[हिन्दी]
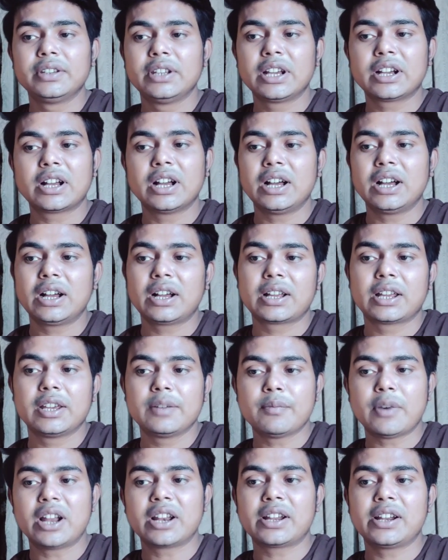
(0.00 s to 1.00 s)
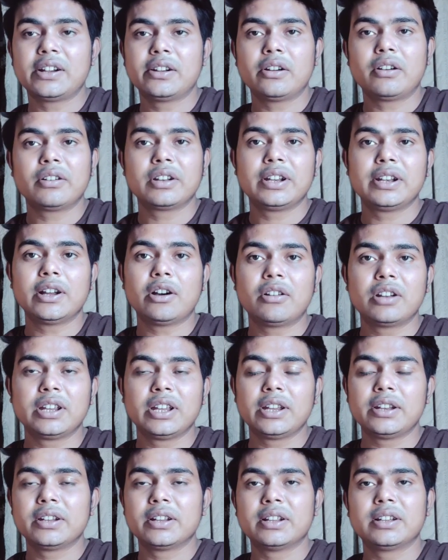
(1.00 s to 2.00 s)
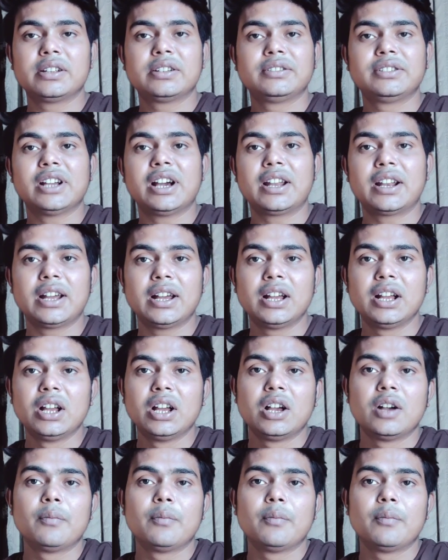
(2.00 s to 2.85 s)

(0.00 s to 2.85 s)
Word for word: देखा कि मार्केट डाउन ही डाउन ही जा रहा है